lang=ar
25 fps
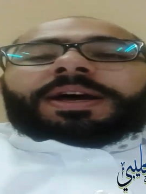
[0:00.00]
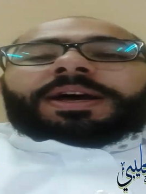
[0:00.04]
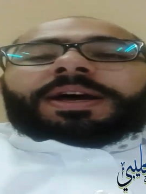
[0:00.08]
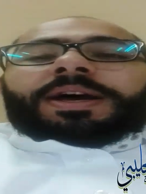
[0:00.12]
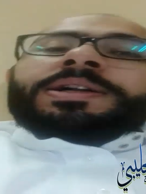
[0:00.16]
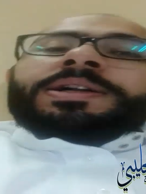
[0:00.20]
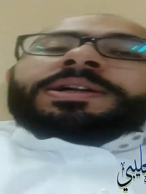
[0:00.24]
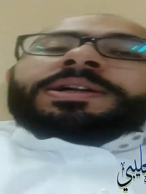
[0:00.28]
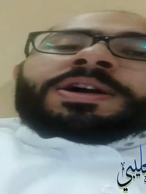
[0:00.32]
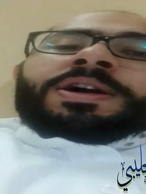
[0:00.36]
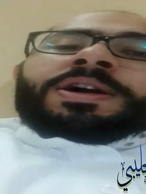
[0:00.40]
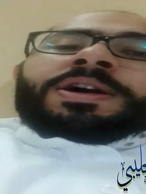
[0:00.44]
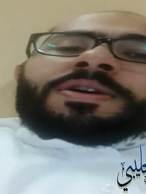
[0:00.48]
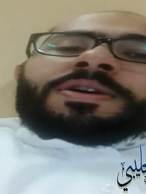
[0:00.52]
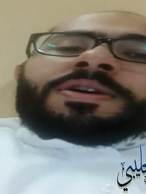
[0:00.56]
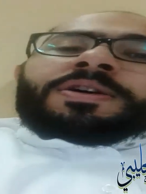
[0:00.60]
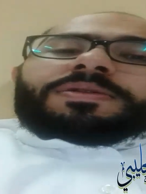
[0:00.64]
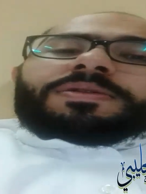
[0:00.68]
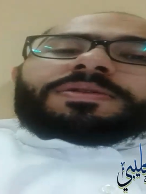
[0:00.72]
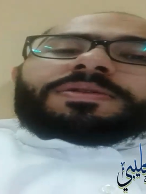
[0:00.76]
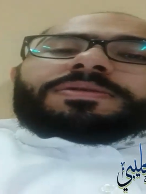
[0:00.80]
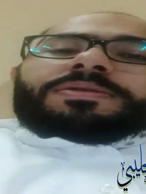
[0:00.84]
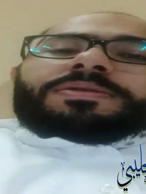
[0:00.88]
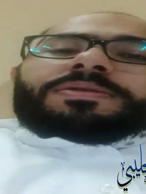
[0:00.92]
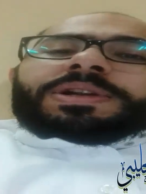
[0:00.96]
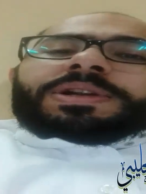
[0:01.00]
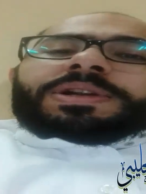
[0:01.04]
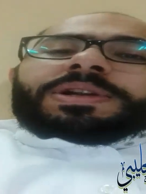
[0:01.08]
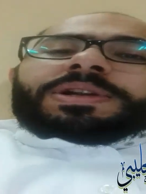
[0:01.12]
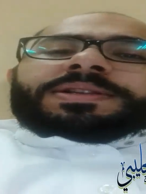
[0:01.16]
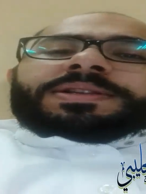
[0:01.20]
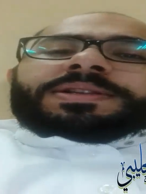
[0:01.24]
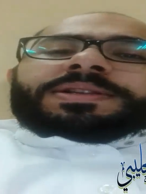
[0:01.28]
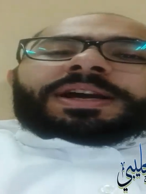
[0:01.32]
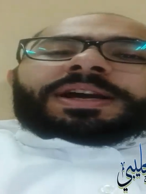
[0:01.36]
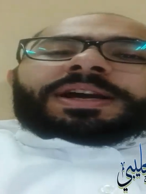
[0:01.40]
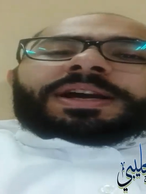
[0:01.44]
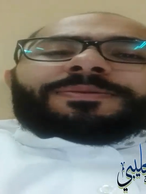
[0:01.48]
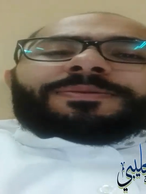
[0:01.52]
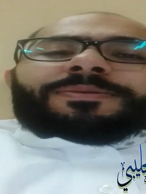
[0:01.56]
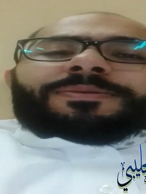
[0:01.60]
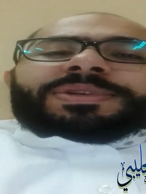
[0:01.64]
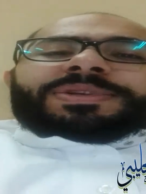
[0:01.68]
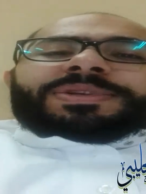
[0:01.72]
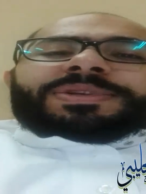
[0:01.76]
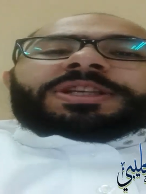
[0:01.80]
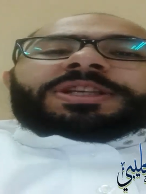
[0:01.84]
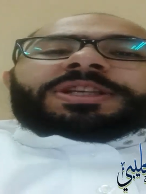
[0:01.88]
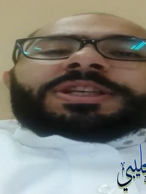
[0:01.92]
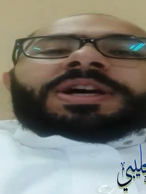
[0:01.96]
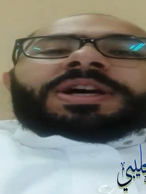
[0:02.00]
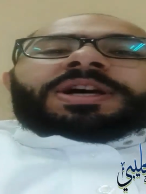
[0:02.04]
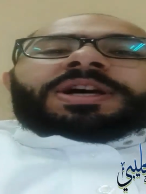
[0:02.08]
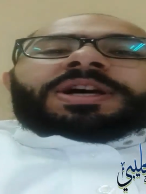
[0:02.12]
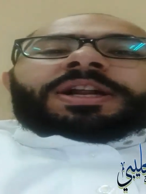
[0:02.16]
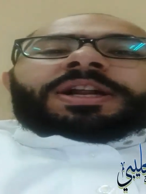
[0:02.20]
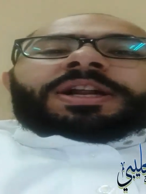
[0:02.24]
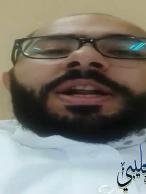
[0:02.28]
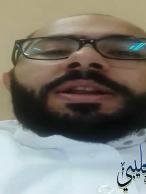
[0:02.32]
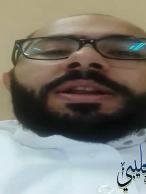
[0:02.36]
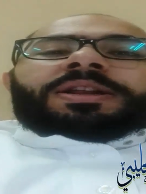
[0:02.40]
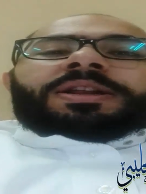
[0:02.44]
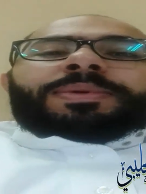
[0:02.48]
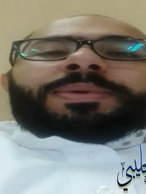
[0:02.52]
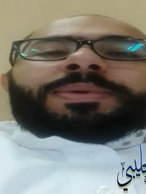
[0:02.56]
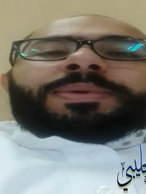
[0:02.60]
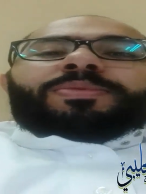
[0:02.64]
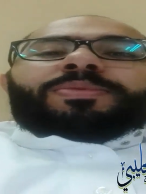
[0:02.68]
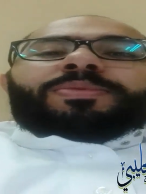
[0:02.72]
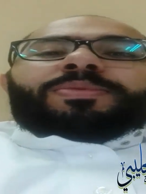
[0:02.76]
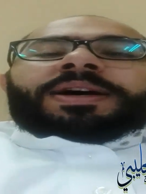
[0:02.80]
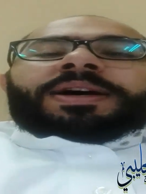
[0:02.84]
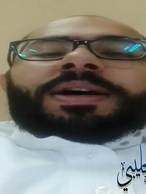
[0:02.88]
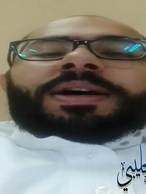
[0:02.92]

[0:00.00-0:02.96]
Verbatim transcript: وننصحكم باستشارة طبيب متخصص